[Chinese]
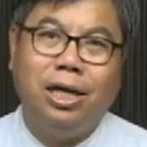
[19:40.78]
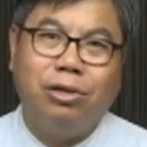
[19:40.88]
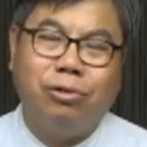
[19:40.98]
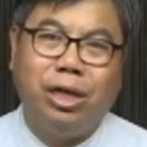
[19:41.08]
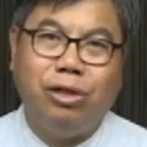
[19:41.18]

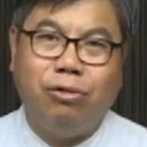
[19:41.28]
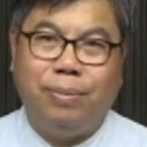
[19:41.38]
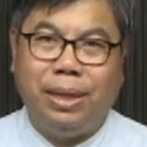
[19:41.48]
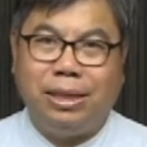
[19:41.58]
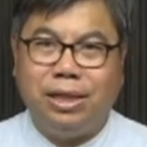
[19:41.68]
所以，我
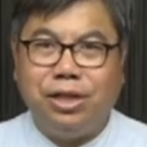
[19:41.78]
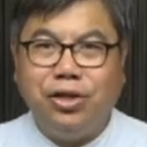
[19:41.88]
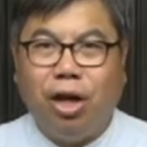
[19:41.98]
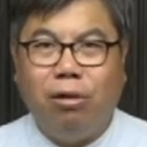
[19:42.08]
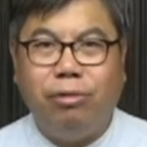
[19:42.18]
们进
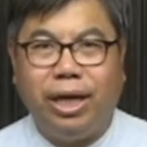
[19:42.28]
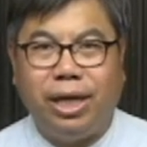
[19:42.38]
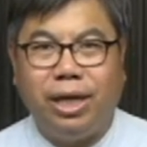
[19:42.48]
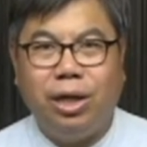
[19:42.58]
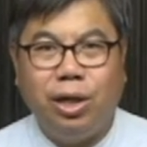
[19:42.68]
教
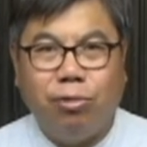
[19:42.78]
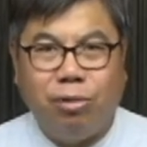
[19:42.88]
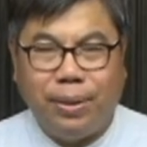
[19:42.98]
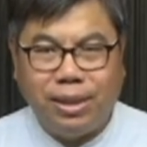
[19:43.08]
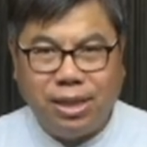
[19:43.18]
会，
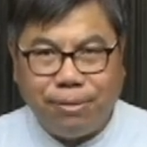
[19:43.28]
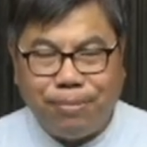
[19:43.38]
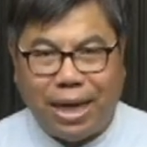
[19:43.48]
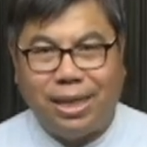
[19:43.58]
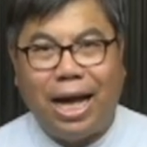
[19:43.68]
我们敬
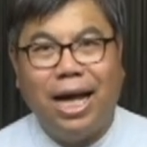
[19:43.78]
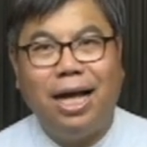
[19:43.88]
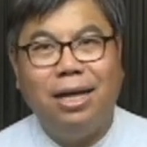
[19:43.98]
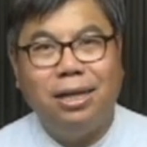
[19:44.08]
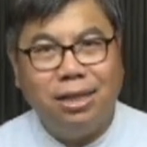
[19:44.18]
拜
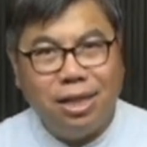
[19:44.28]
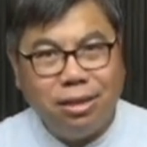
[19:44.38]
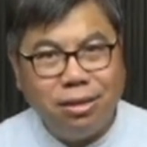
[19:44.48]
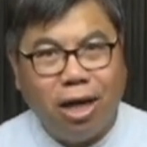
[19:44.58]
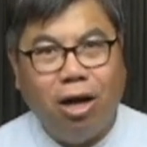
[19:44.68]
他；
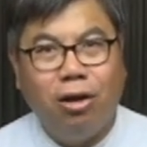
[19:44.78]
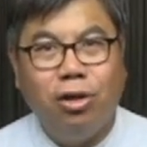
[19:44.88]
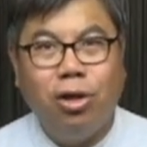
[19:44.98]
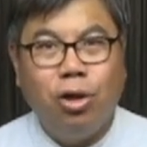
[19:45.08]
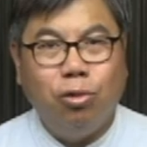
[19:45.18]
听到，
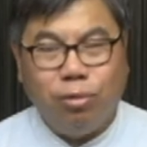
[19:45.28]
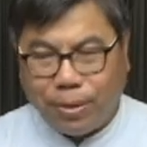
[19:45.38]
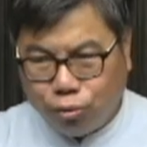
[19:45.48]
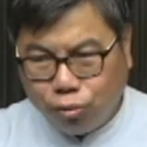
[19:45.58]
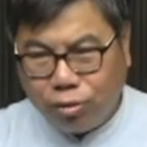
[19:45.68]
我
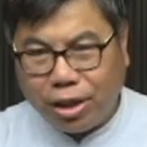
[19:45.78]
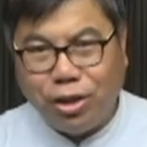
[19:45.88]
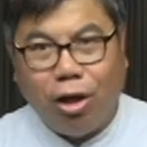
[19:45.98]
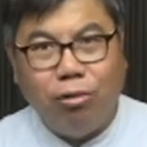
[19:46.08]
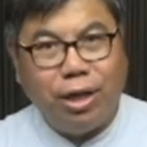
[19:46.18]
们出了
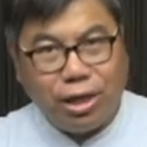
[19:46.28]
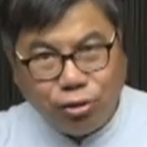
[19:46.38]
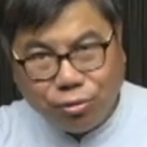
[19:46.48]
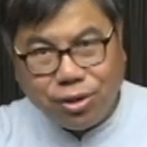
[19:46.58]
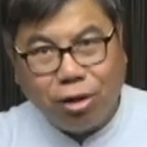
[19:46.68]
教会，
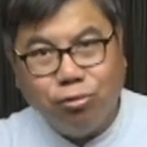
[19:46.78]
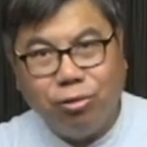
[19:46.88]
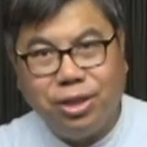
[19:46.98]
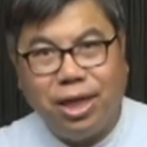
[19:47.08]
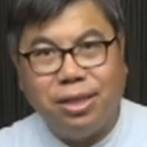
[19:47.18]
就是要
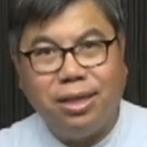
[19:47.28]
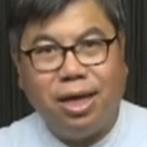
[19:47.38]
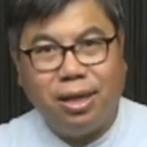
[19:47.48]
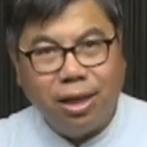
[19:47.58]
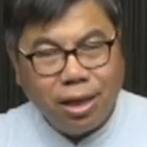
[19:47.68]
做见证。
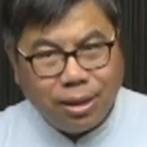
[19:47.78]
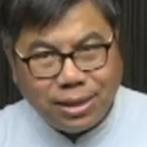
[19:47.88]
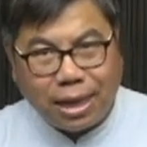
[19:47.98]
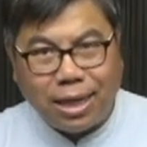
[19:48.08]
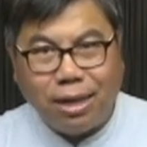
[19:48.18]

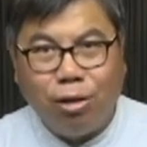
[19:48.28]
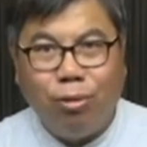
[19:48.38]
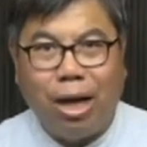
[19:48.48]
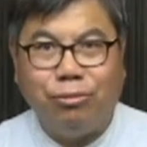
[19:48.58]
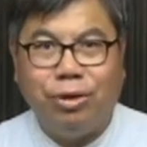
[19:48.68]
将他的
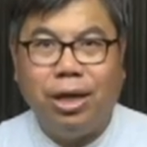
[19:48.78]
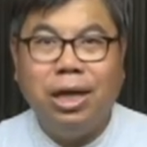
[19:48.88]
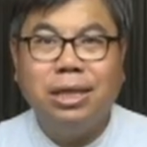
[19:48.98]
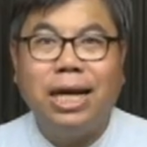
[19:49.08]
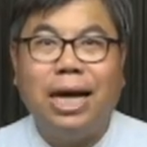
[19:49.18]
话语
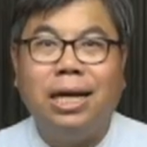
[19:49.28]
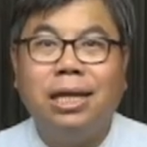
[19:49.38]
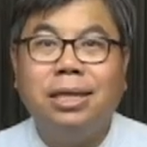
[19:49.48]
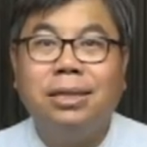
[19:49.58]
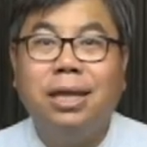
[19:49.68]
在
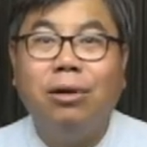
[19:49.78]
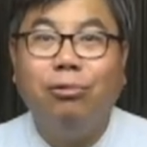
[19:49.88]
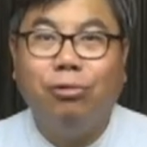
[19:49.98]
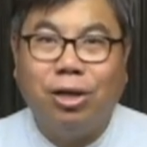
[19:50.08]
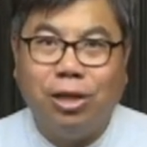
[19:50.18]
生
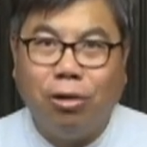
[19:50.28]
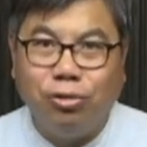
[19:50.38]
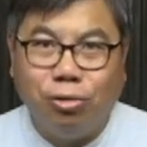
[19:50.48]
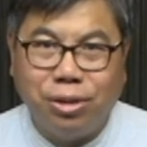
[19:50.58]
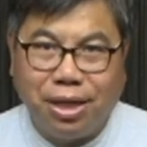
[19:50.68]
活当
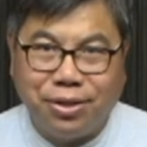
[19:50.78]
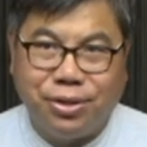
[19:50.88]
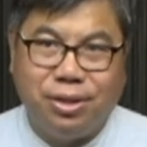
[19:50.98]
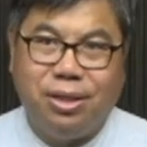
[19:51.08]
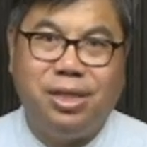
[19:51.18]
中的
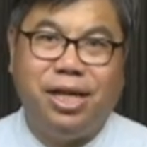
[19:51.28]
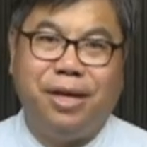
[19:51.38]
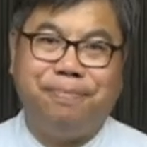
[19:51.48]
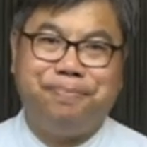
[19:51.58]
实践。